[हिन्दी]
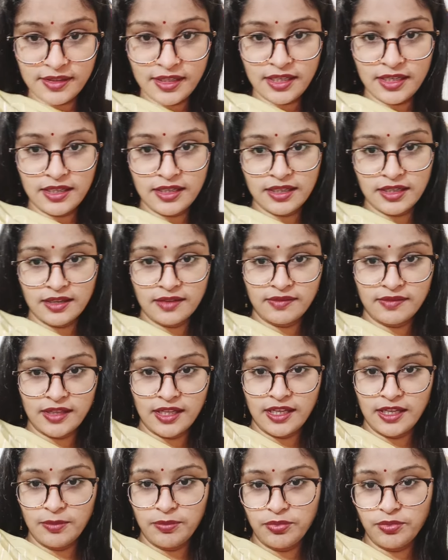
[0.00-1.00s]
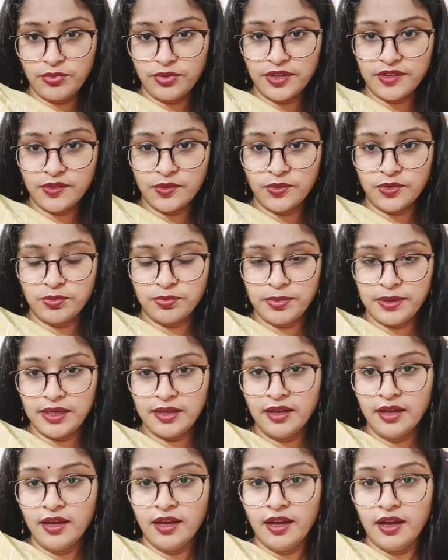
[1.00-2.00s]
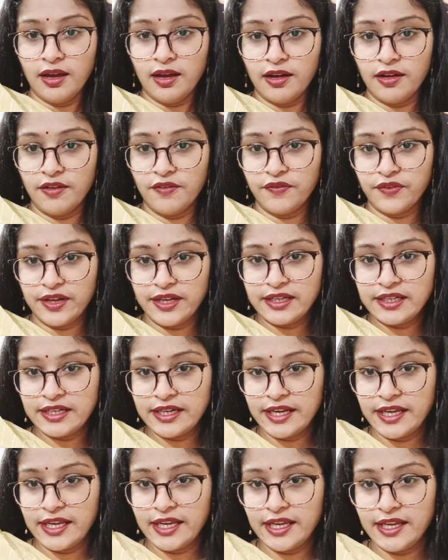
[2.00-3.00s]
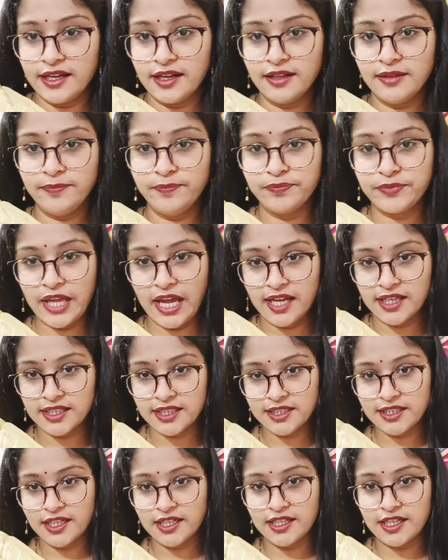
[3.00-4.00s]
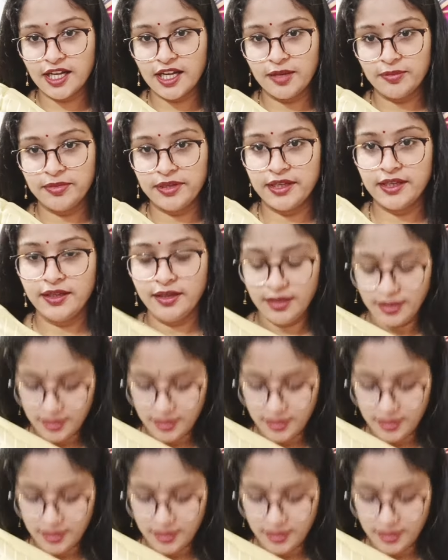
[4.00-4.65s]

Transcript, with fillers: तरीके से ये पूरे सूट पे वर्क रहेगा धागे का काम है